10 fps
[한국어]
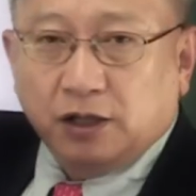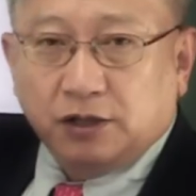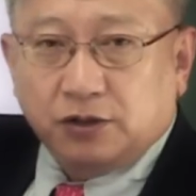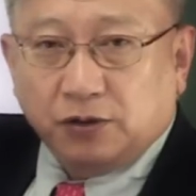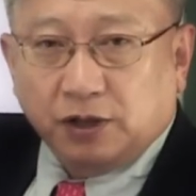
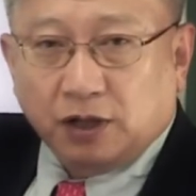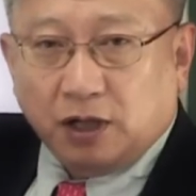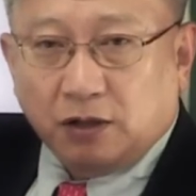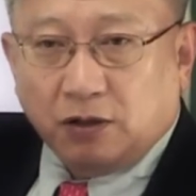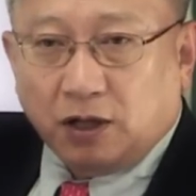전기가
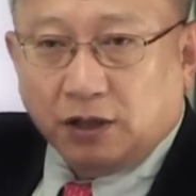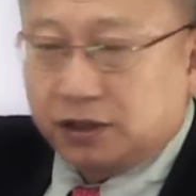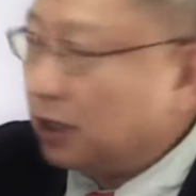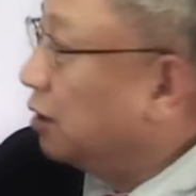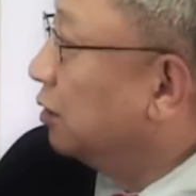흘러가기
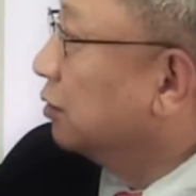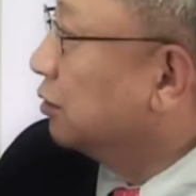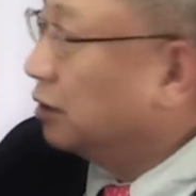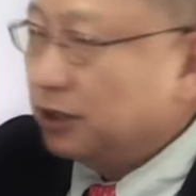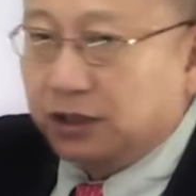시작하는
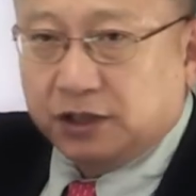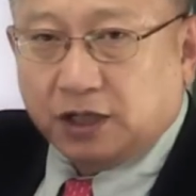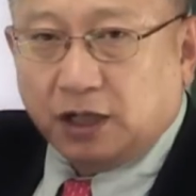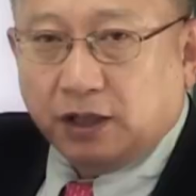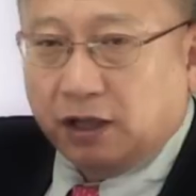
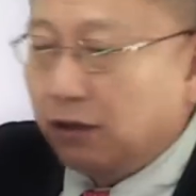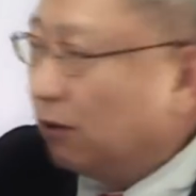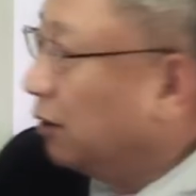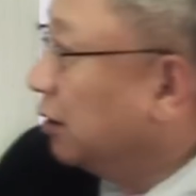시간이에요.